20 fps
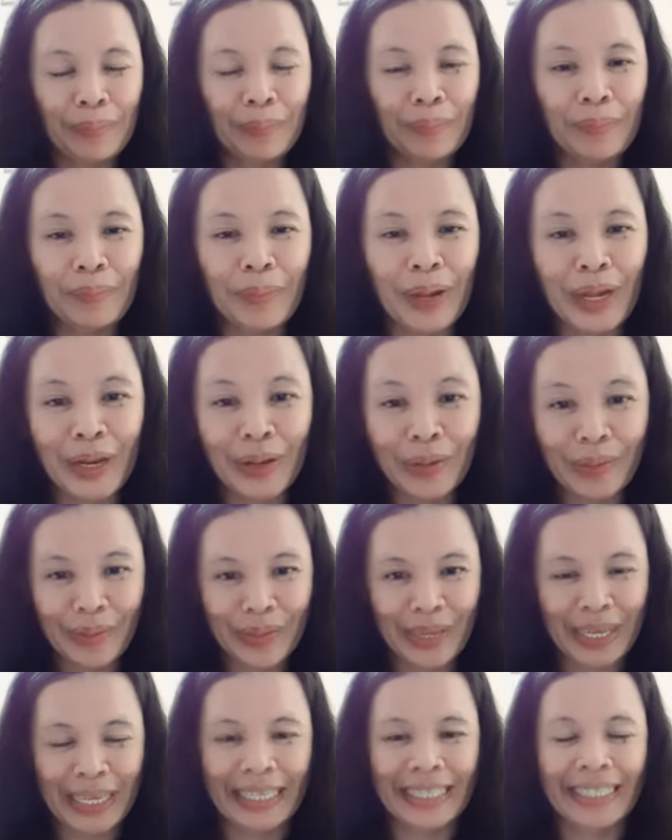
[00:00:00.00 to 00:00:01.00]

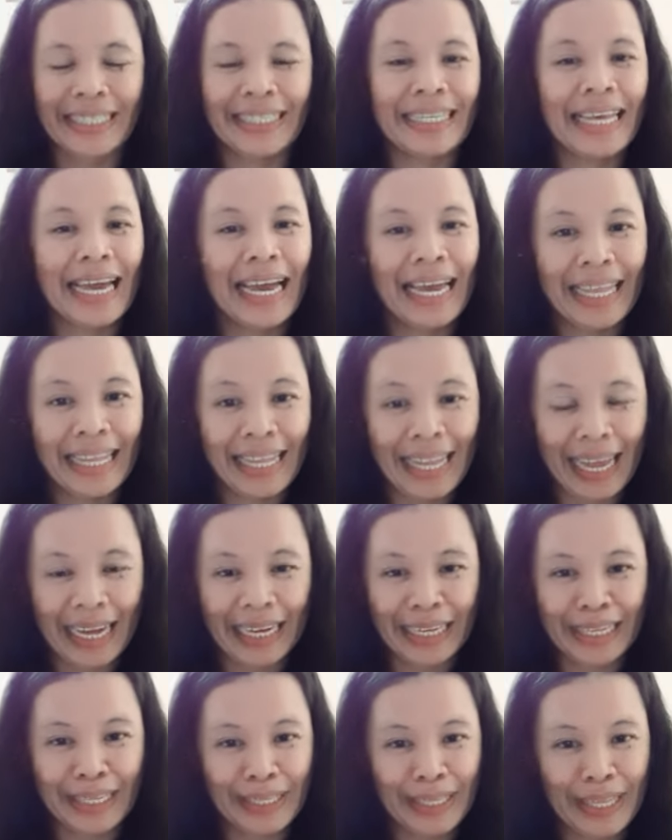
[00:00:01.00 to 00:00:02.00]
paglunas
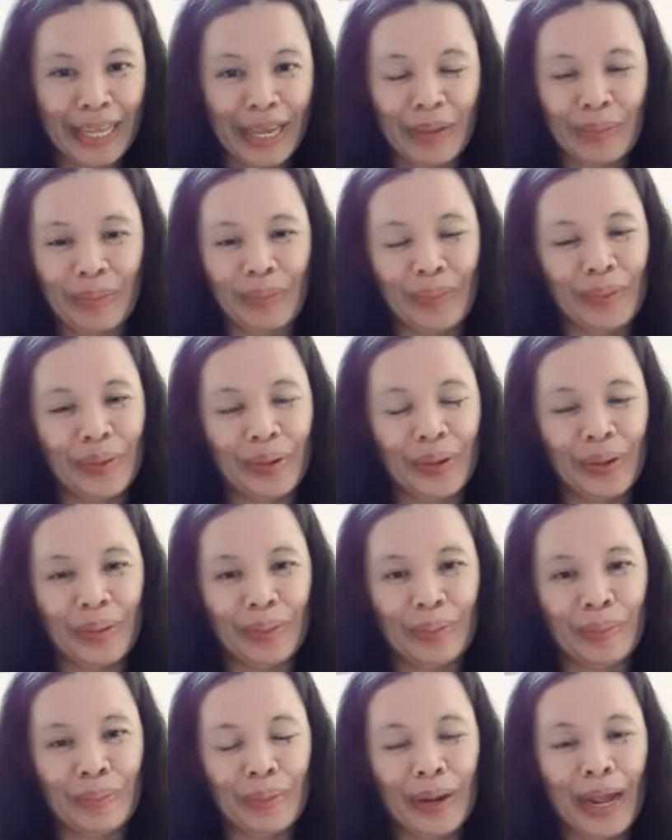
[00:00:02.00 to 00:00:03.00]
ng
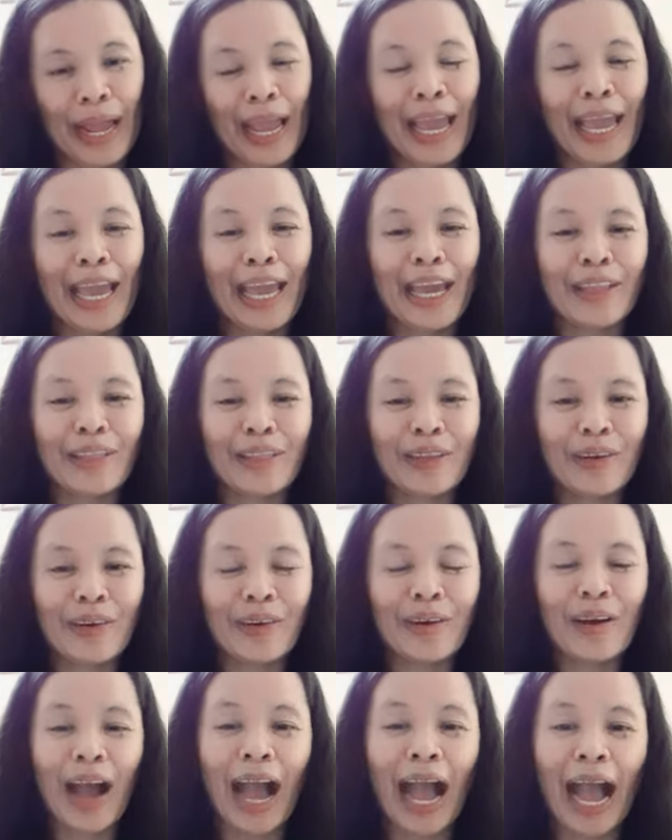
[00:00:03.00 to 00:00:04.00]
tapeworm.
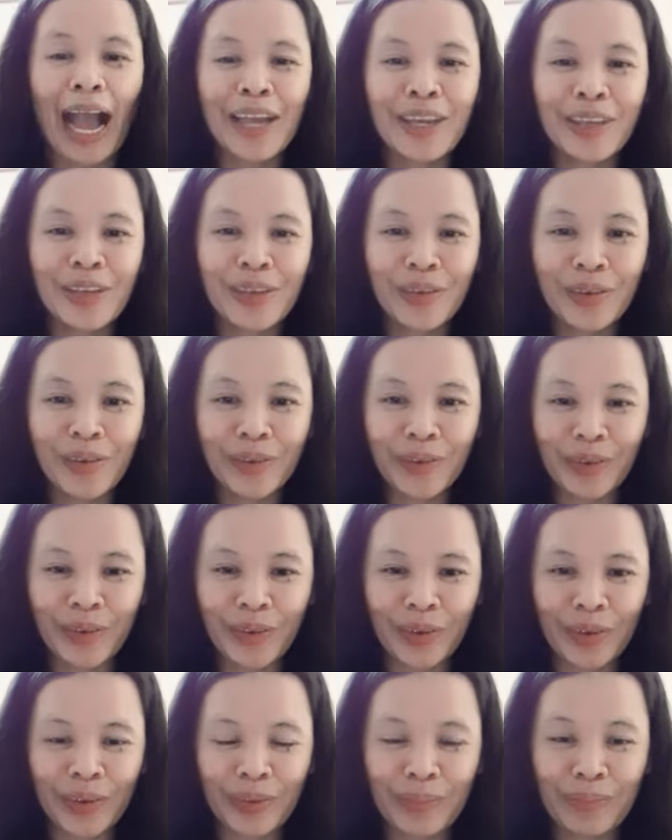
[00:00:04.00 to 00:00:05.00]
Ito ay
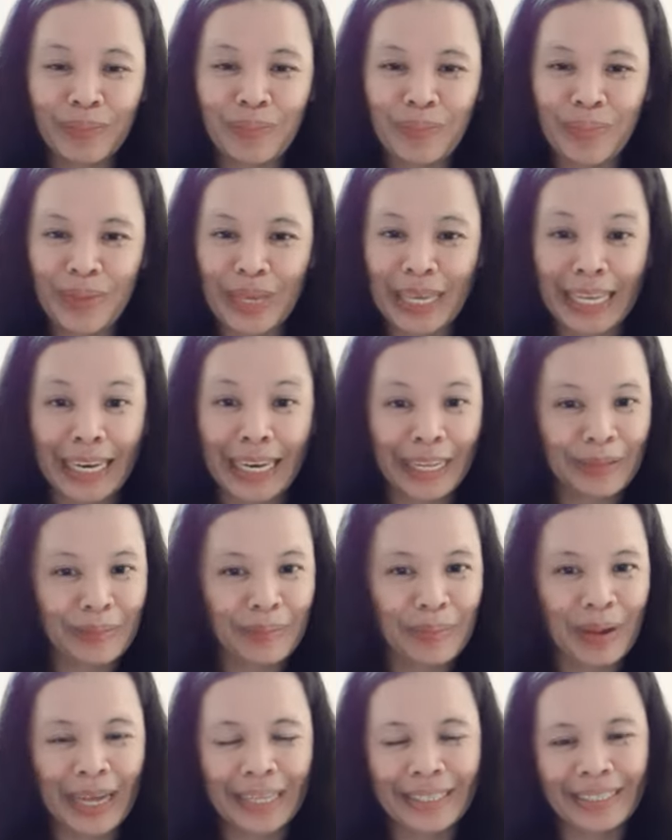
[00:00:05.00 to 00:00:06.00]
yung peanut
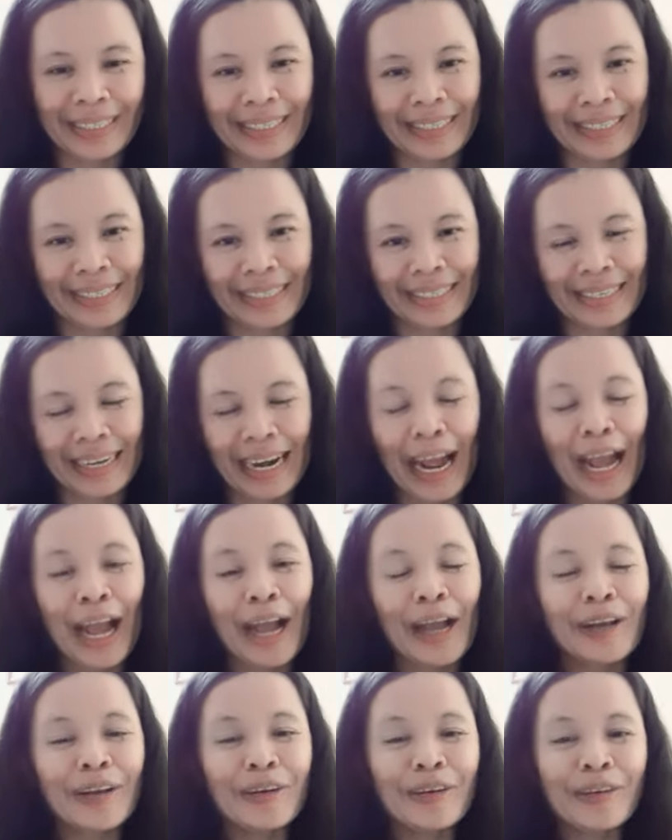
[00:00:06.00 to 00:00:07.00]
butter.
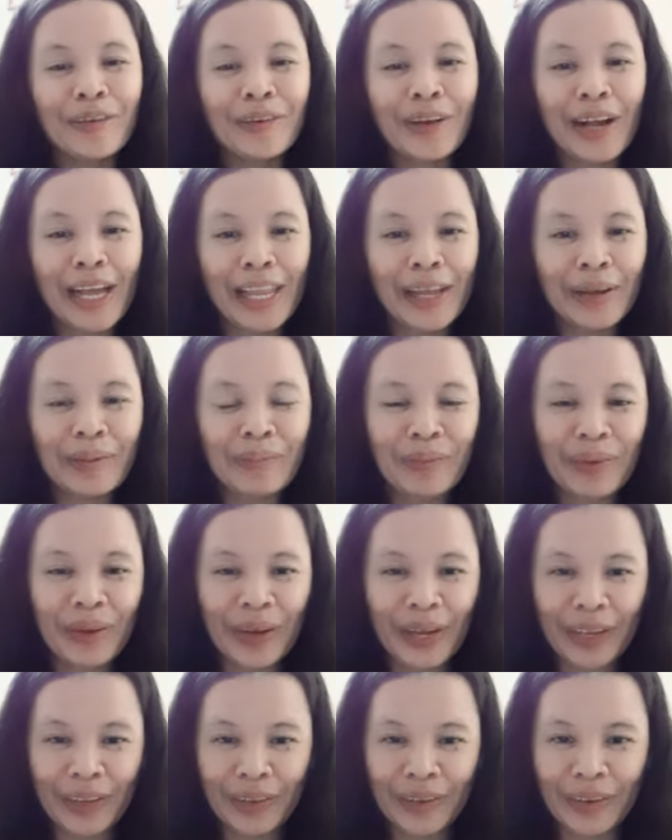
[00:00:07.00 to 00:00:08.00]
Kukuha lang po
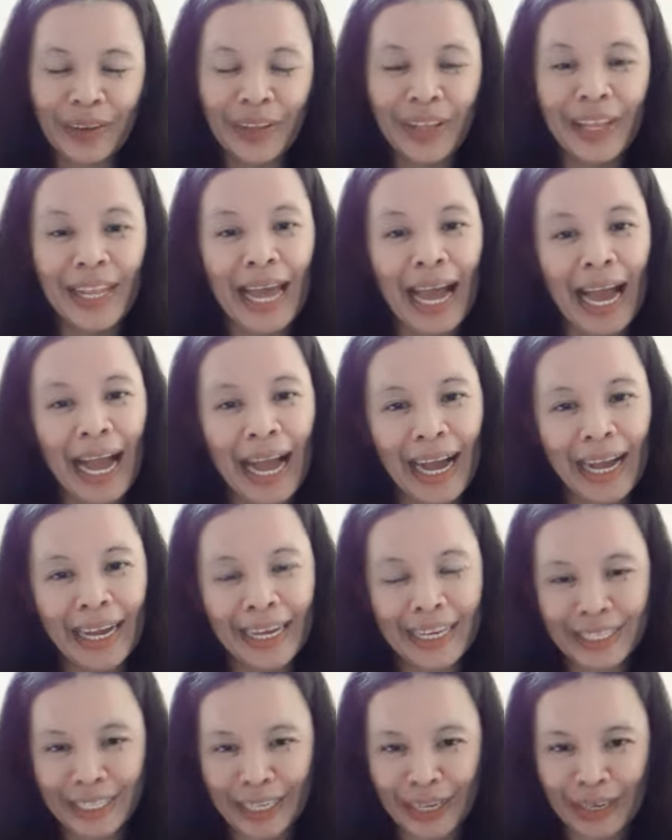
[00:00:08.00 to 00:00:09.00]
kayo ng
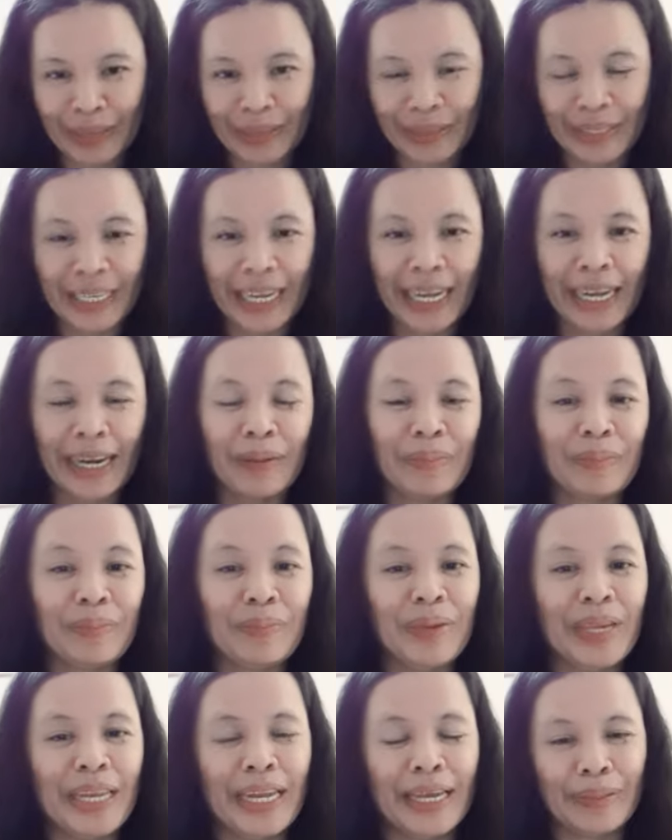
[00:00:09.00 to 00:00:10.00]
isang kutsarang
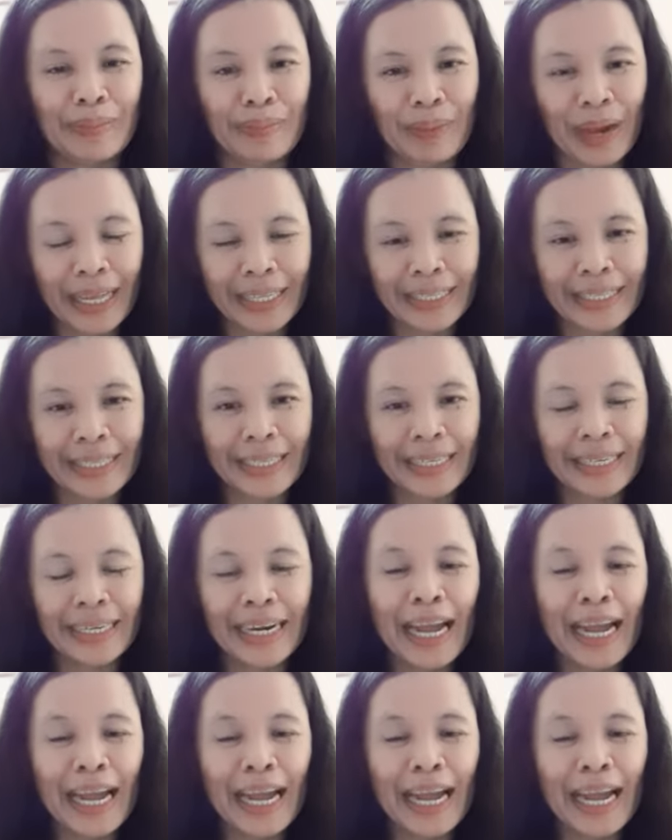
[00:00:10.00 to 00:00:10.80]
peanut butter,